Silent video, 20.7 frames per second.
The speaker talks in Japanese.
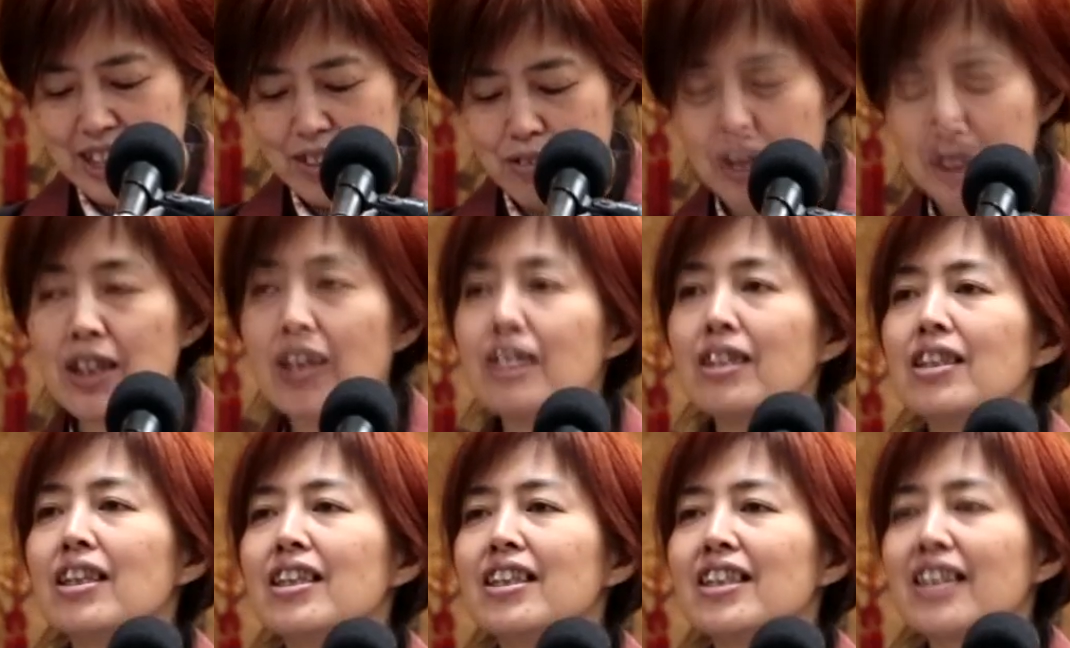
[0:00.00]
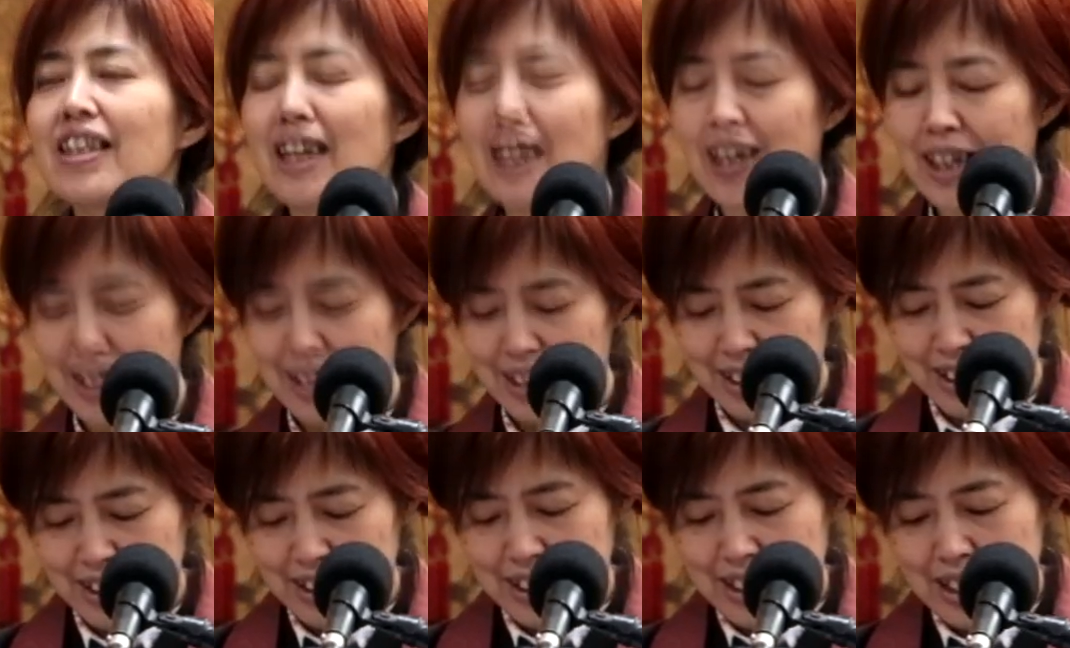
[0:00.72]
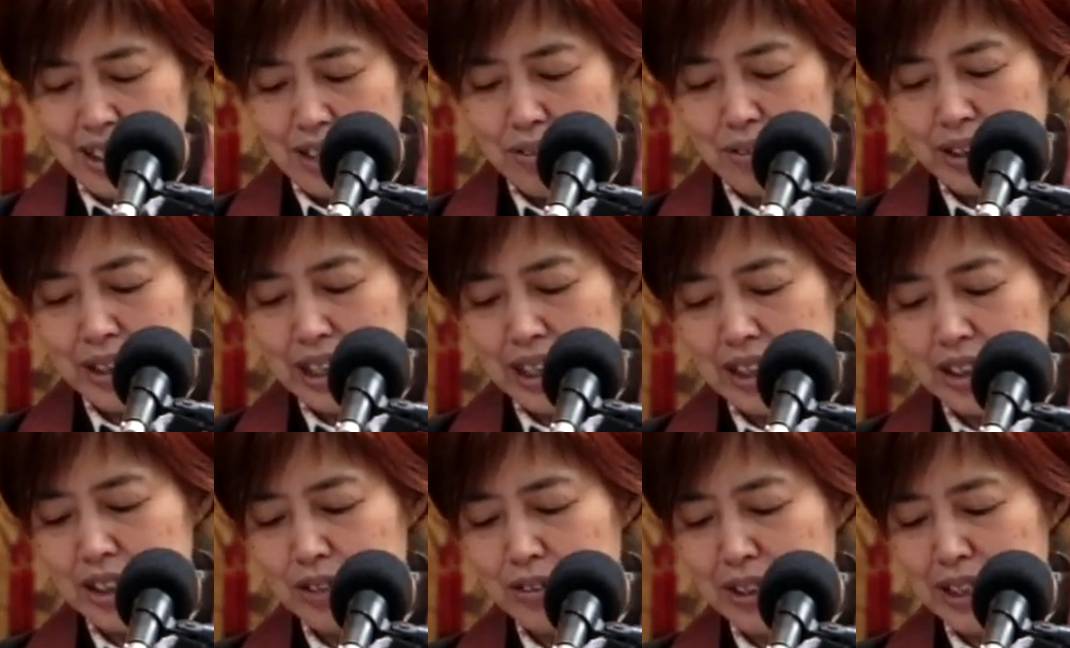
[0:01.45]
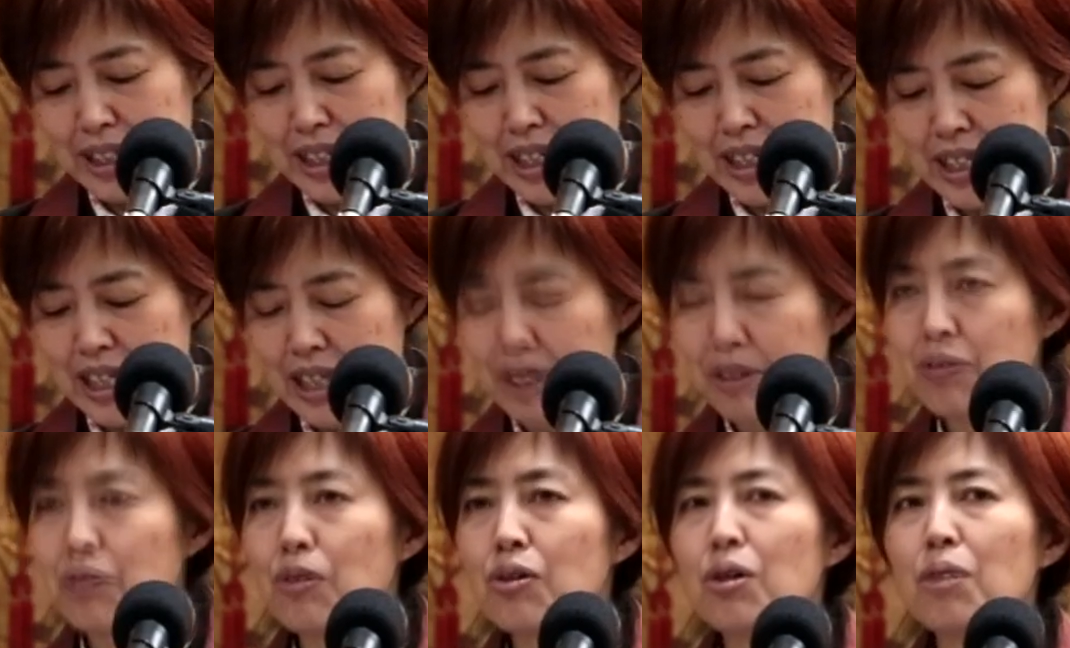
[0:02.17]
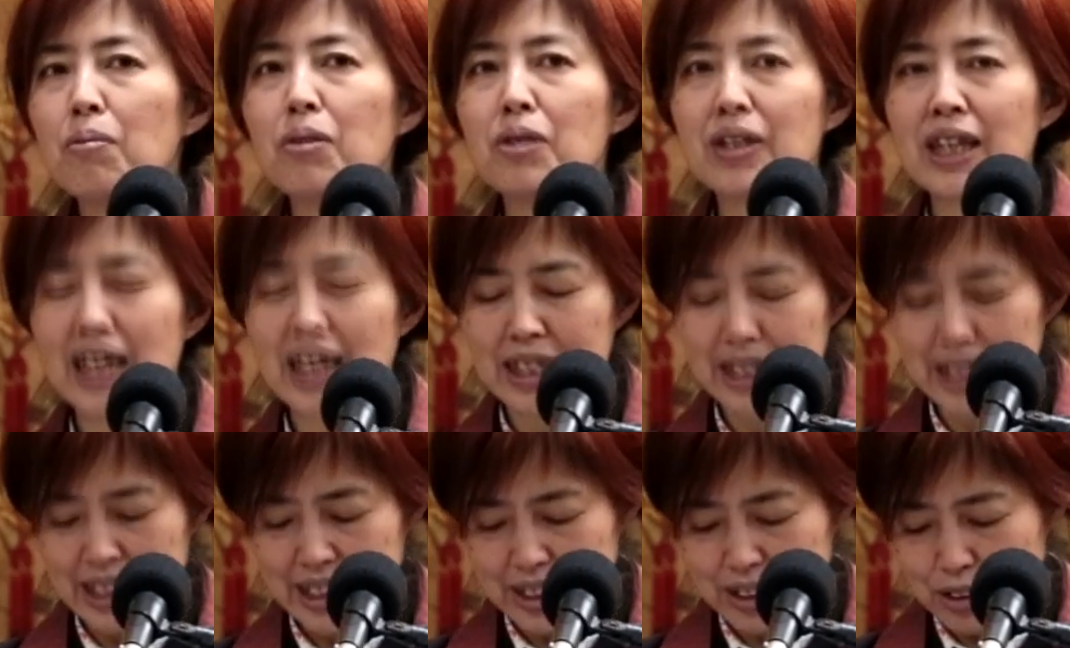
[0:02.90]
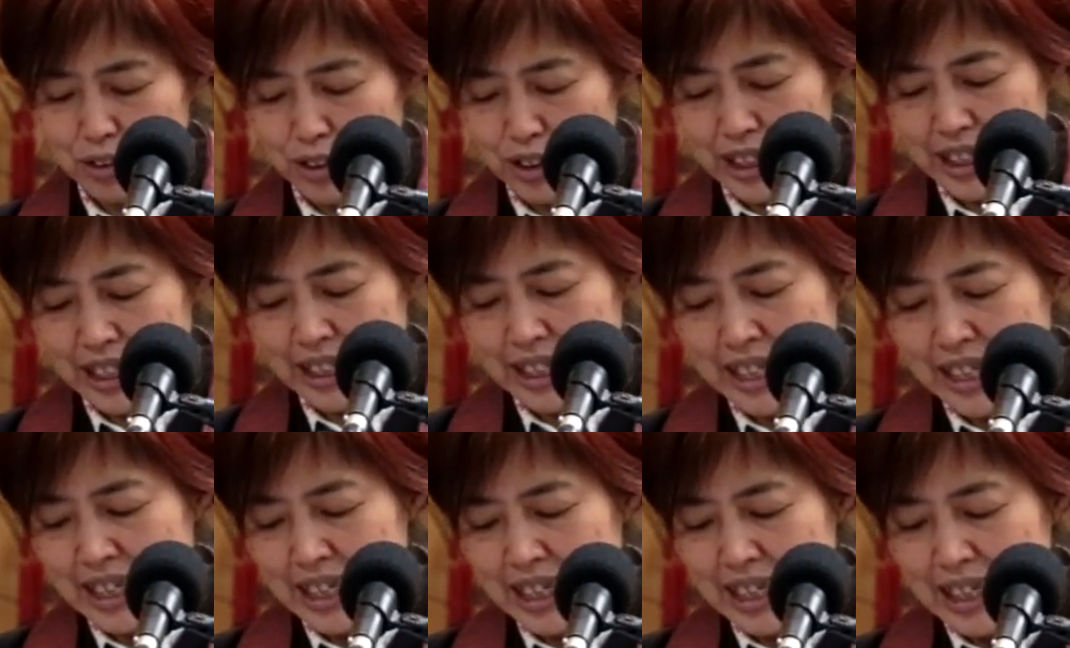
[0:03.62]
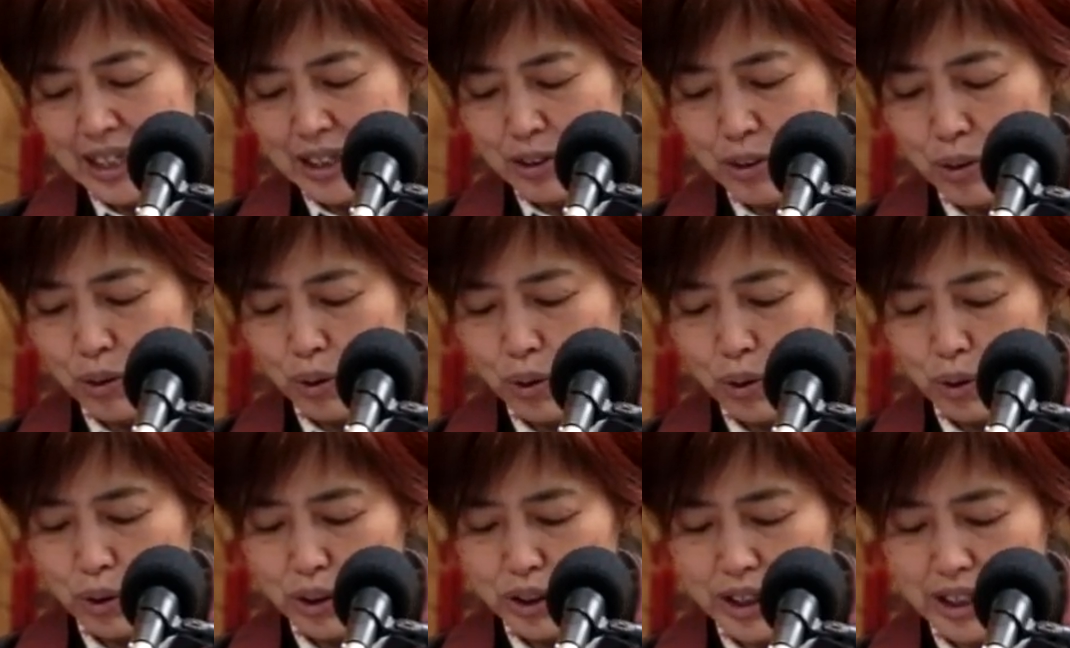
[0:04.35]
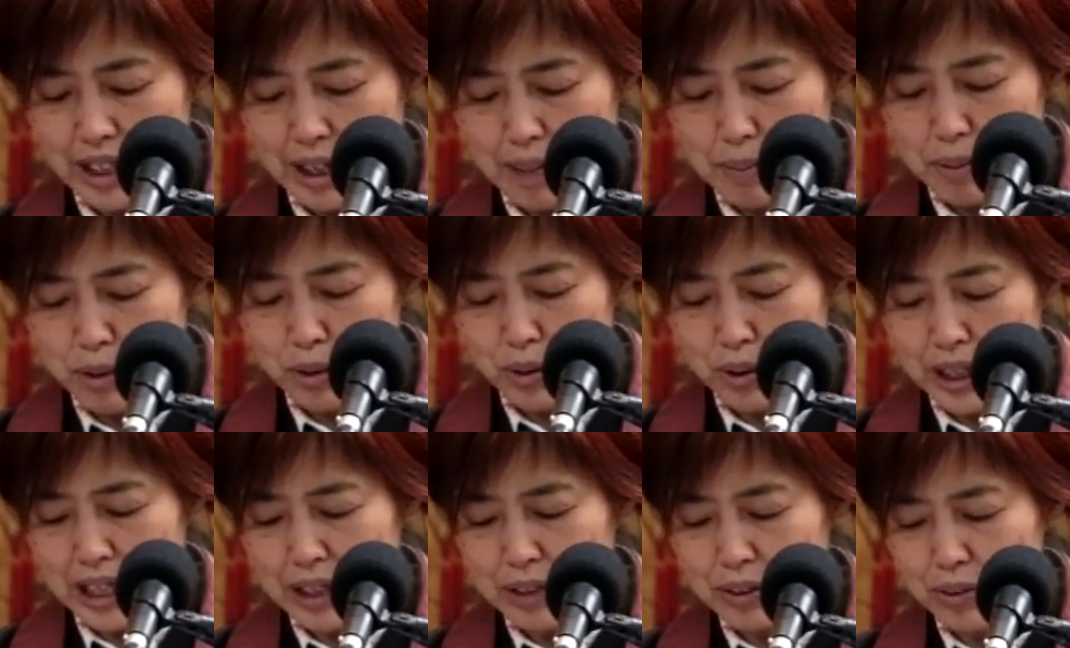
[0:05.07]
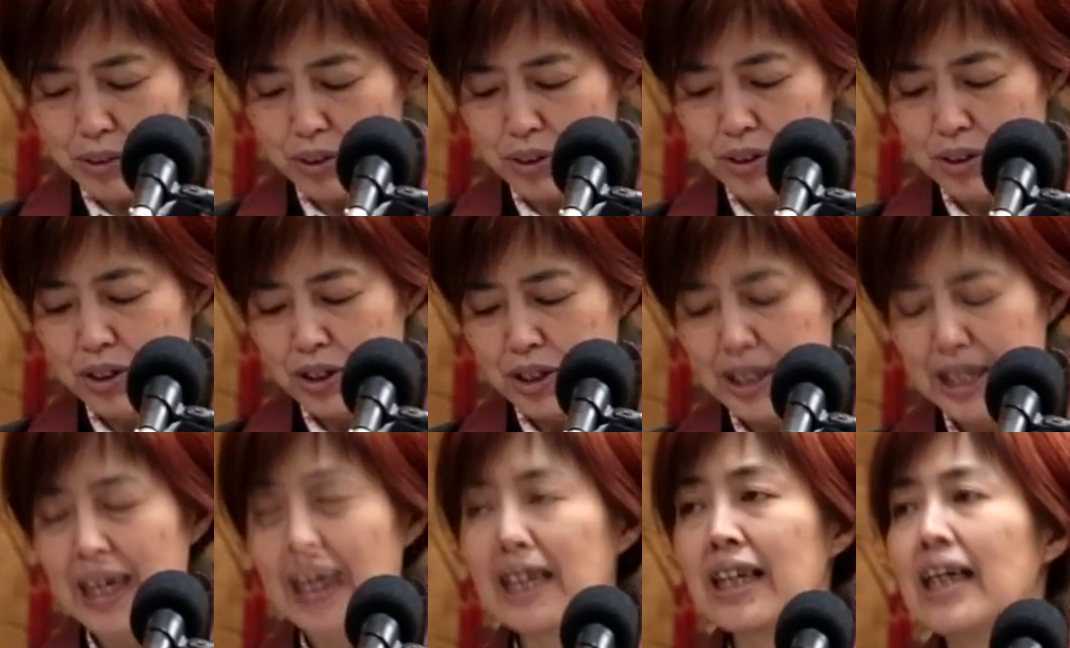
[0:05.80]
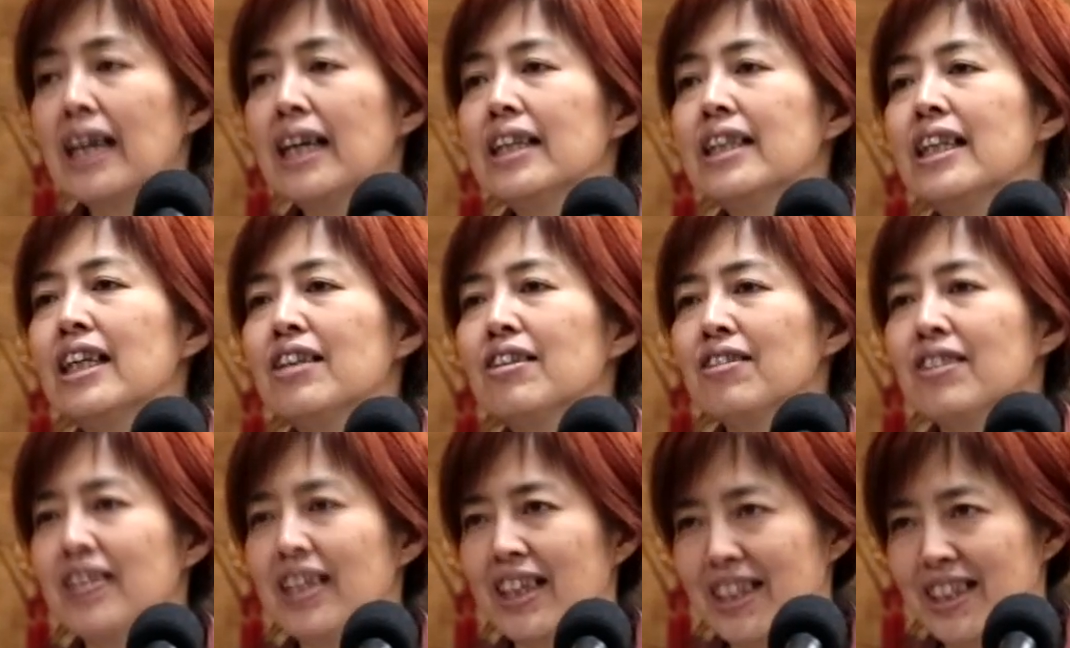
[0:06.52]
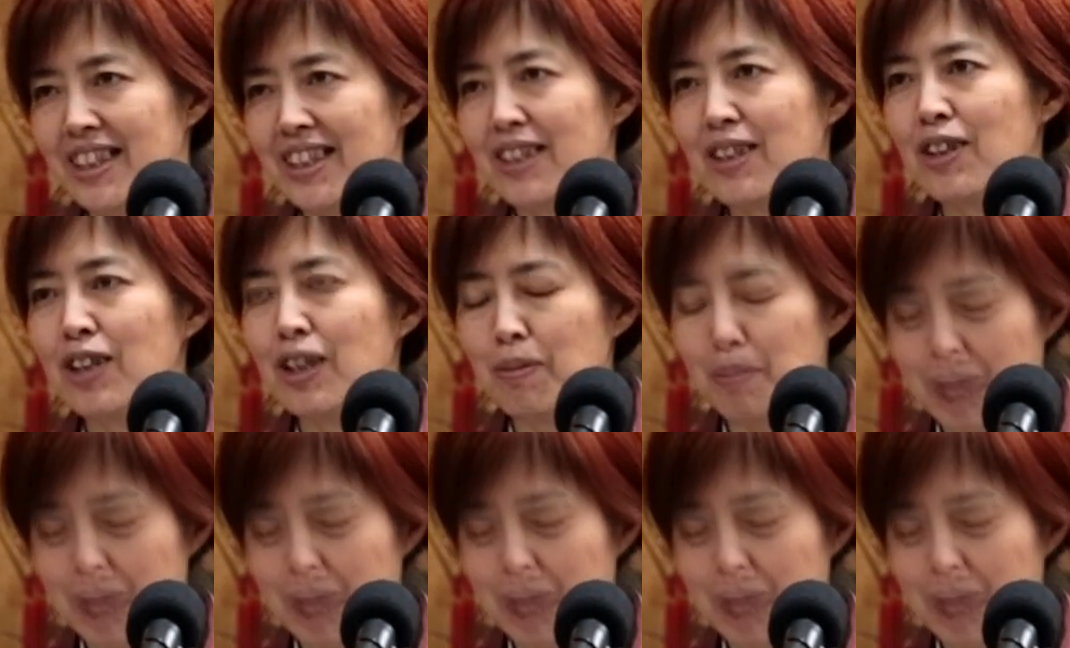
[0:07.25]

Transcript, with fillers: 私ですか、私はね寝るとこもないんです、今夜ねどうしたものかと考えてるんですと言